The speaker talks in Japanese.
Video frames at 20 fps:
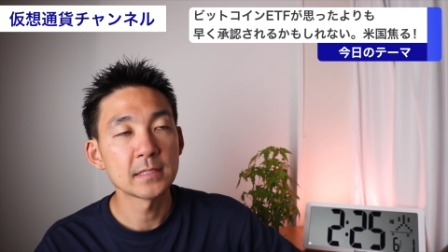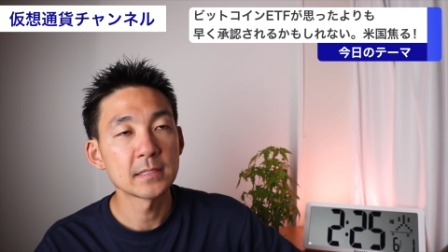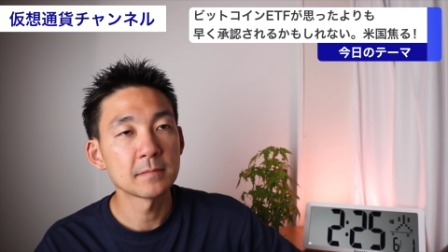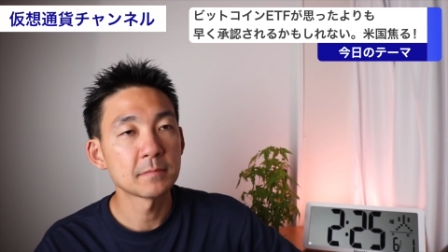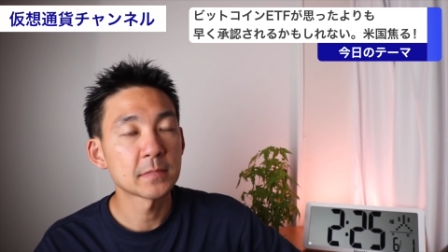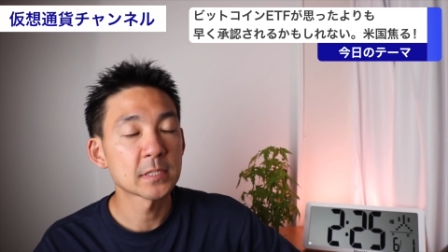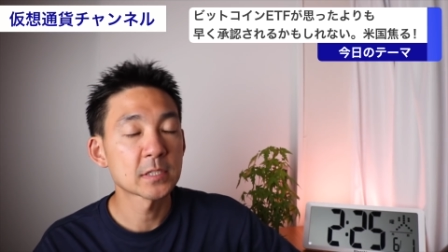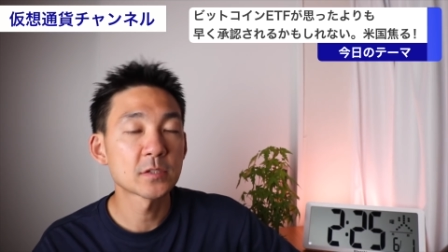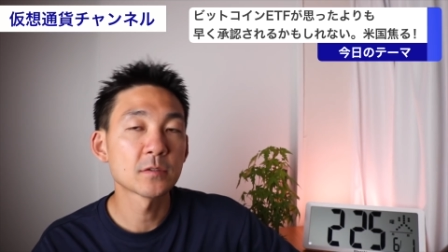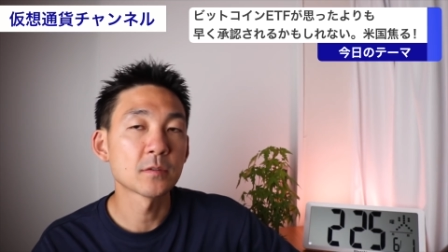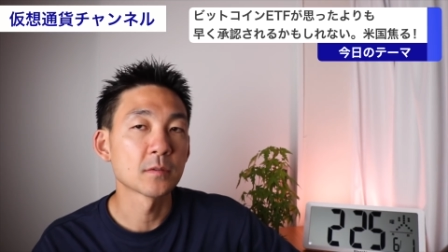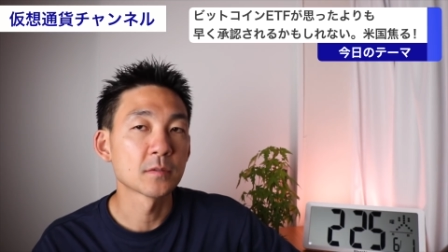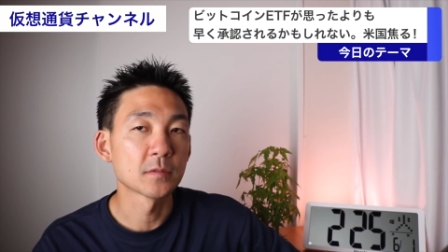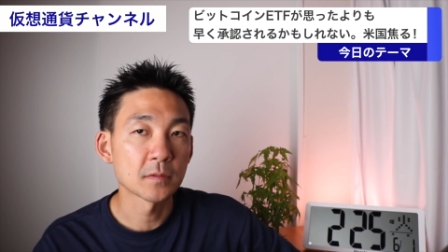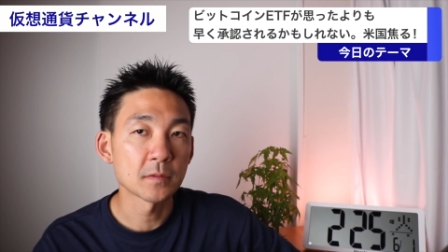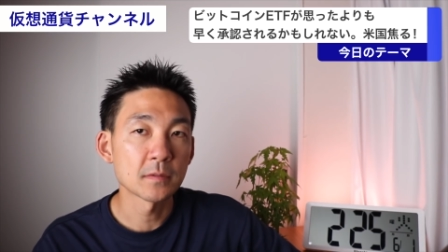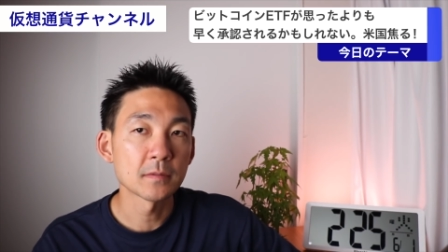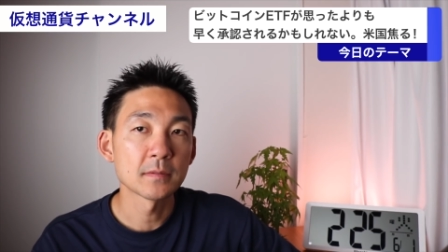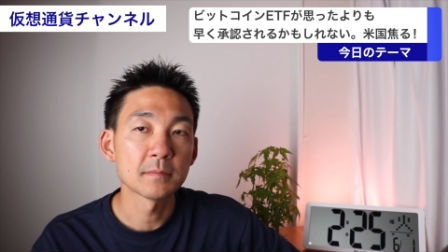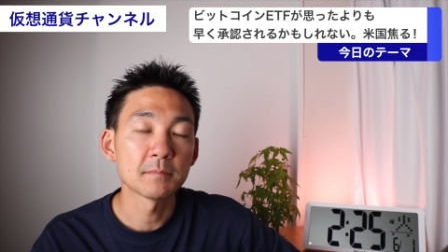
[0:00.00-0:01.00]
まあ、中国
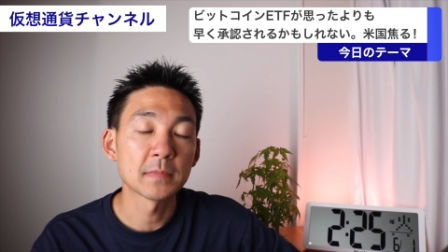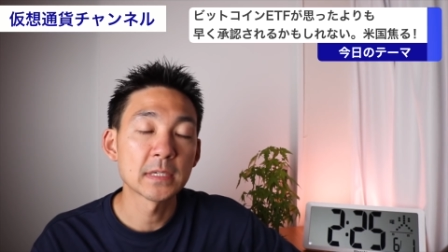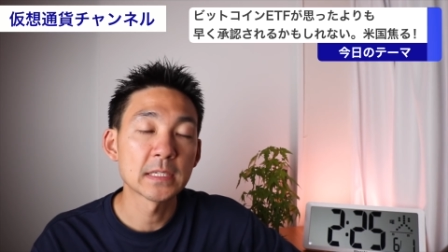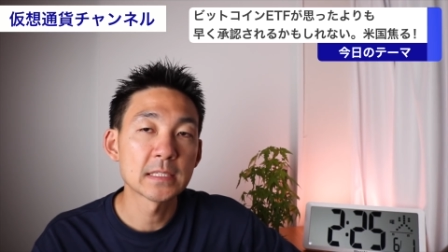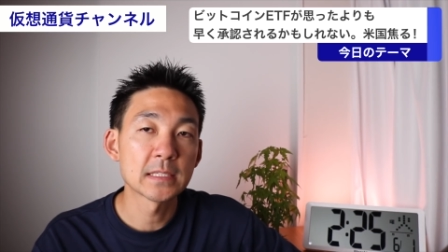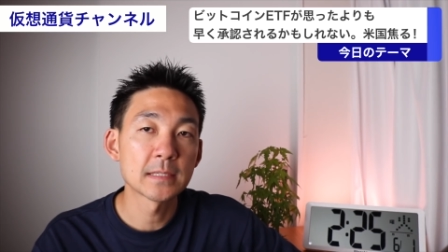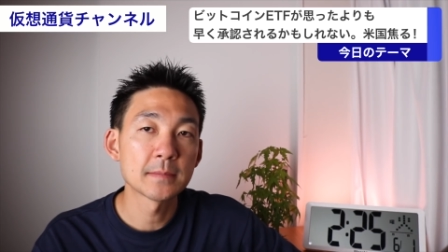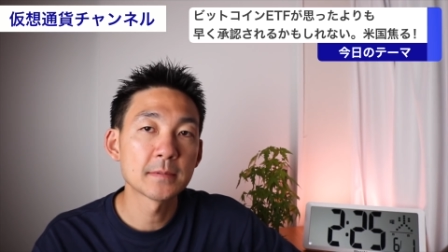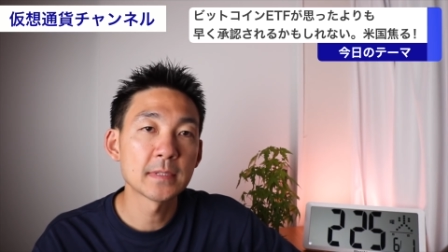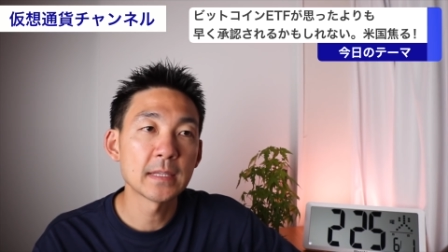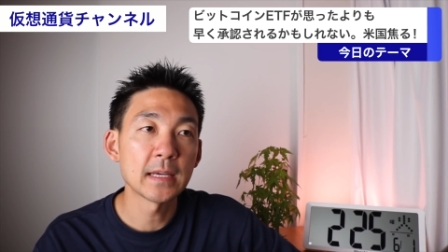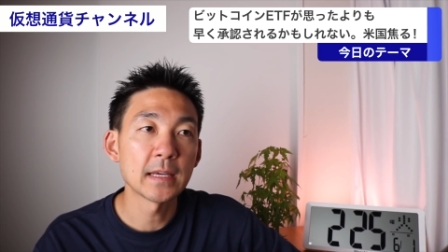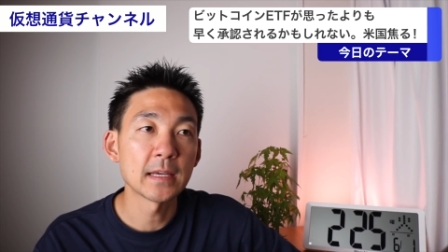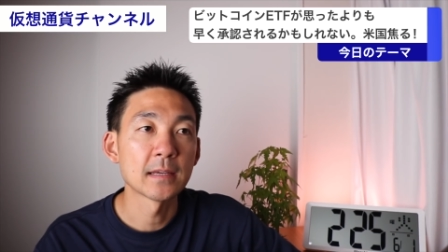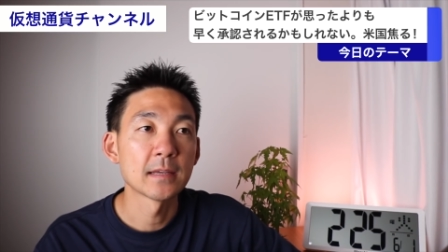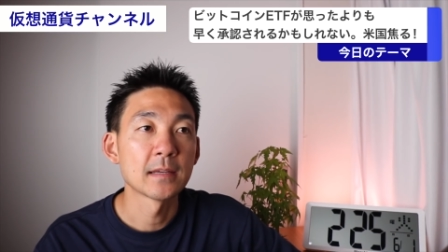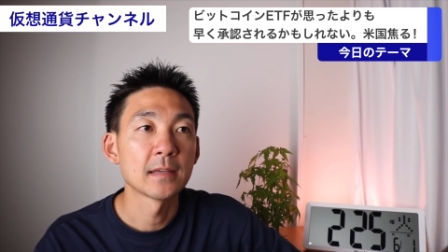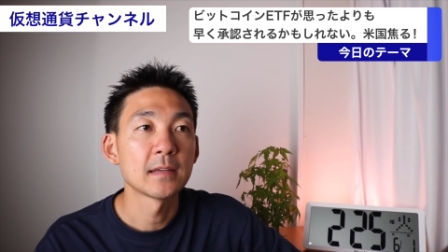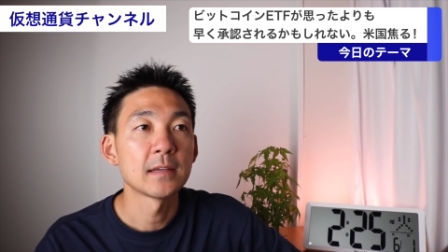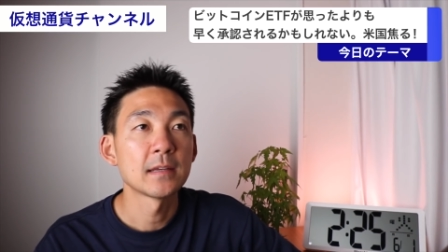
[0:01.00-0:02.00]
の、まあ、一部
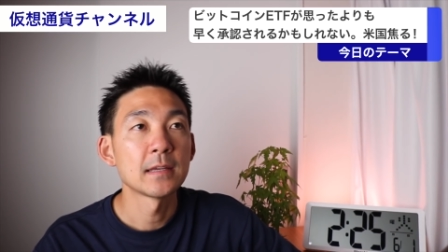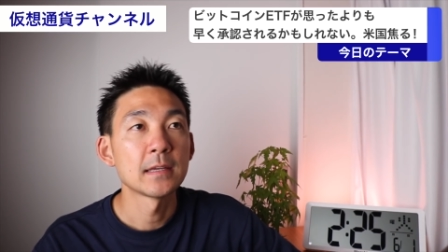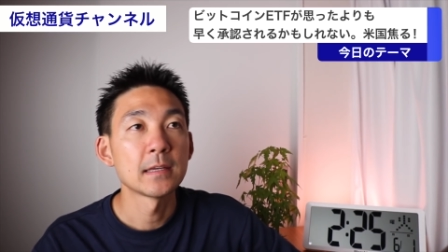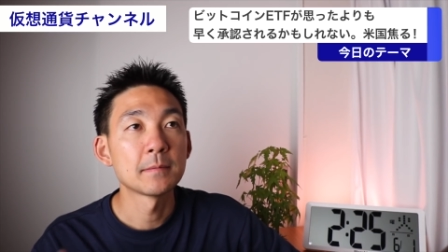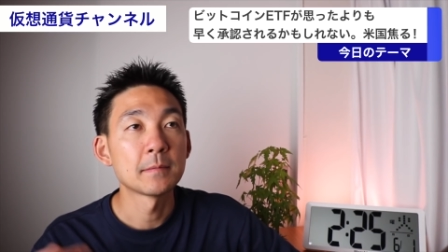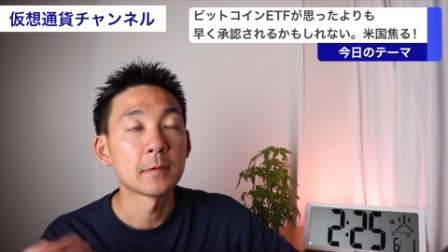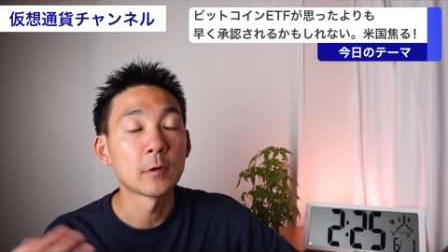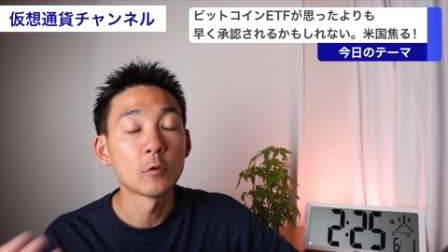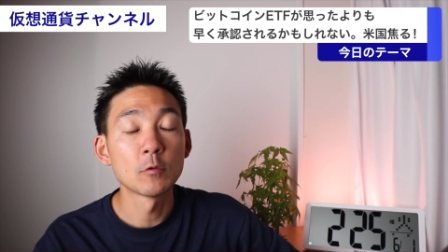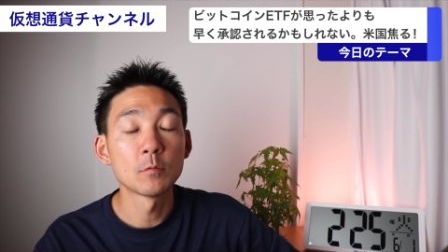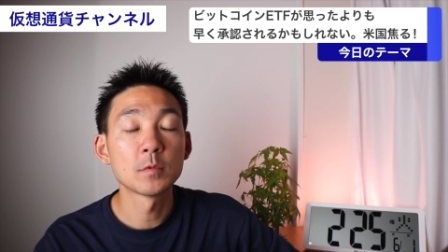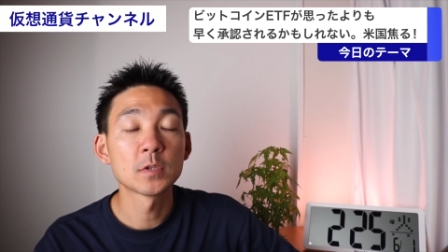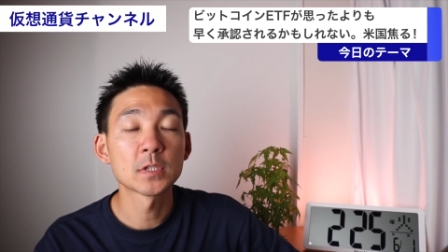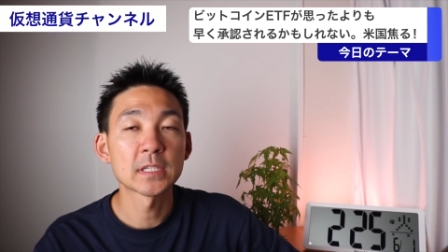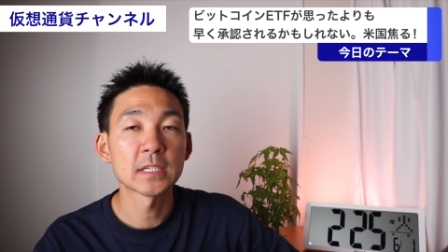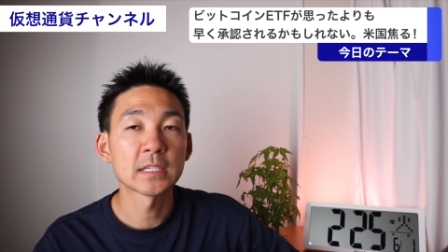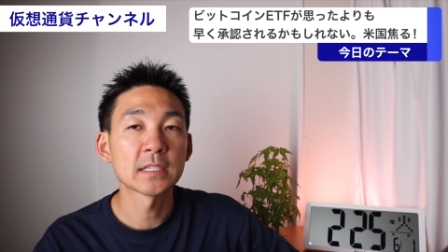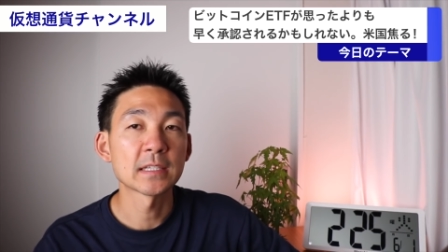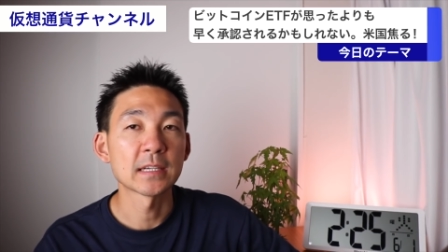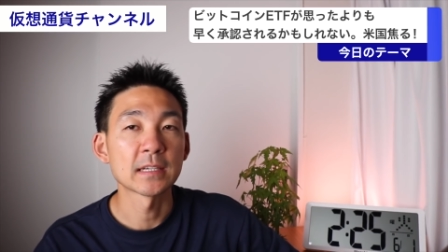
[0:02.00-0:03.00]
で、まあ、応募し
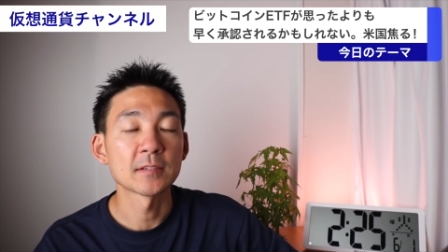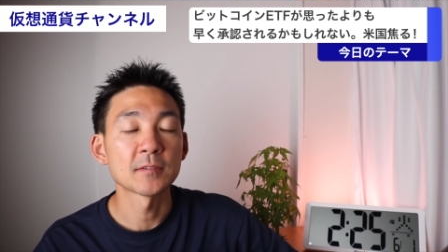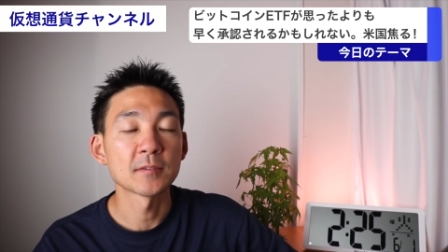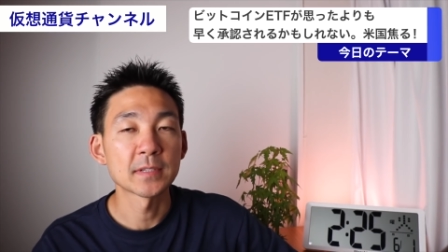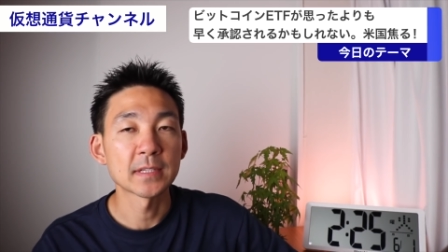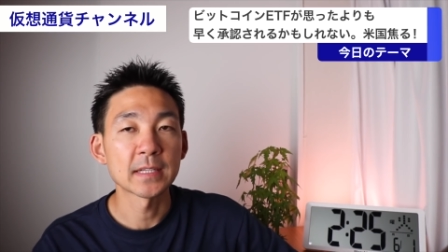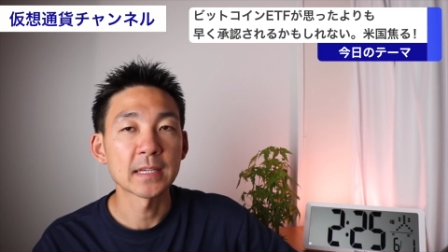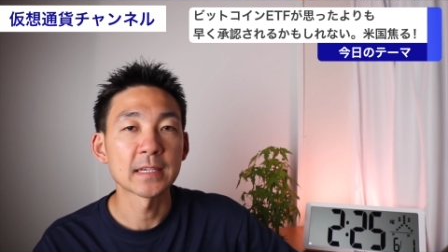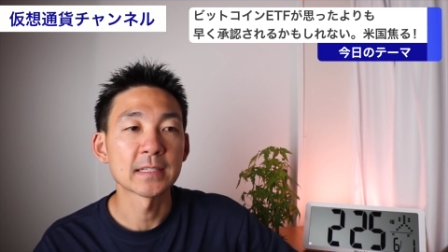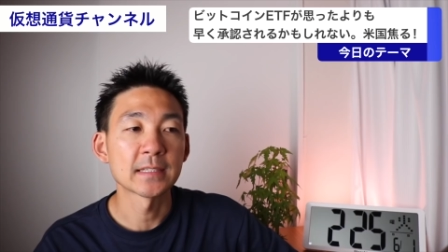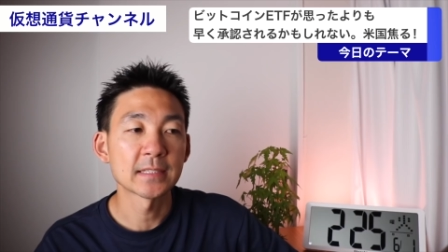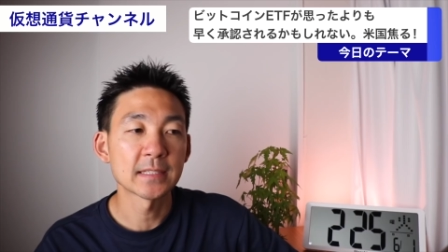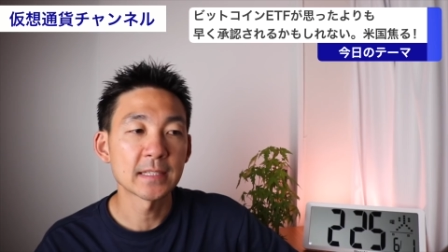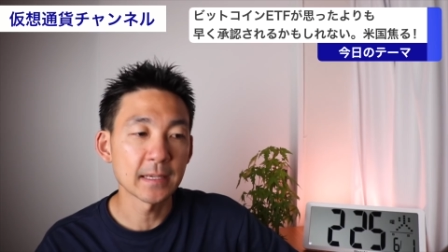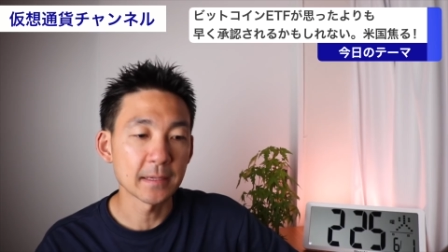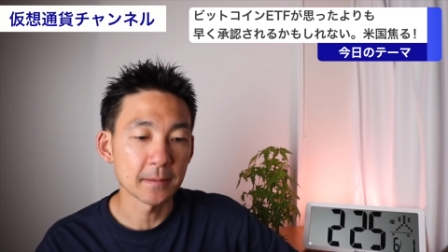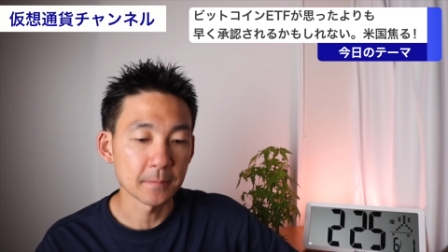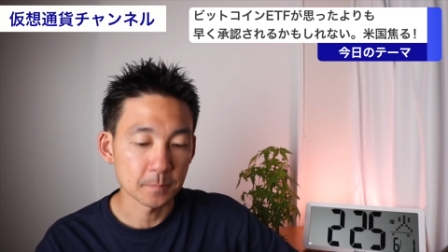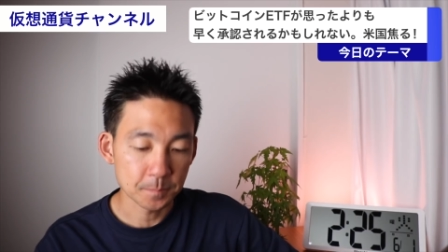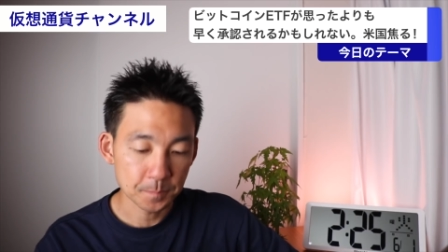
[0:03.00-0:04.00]
てきた人に対し
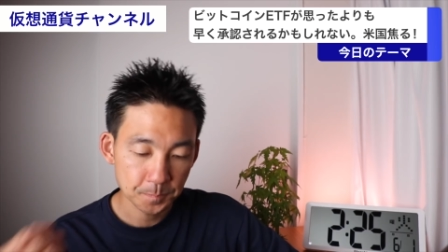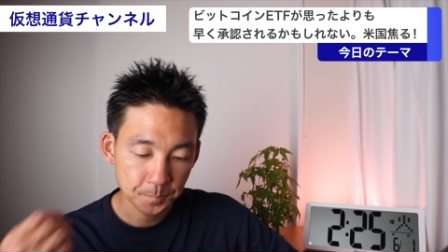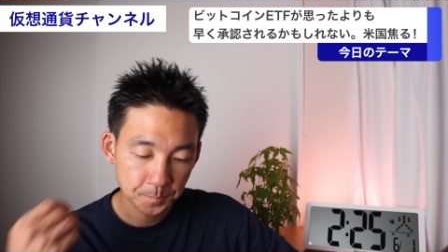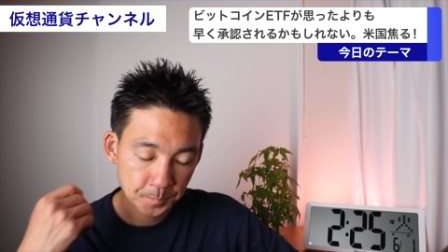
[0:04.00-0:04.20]
て、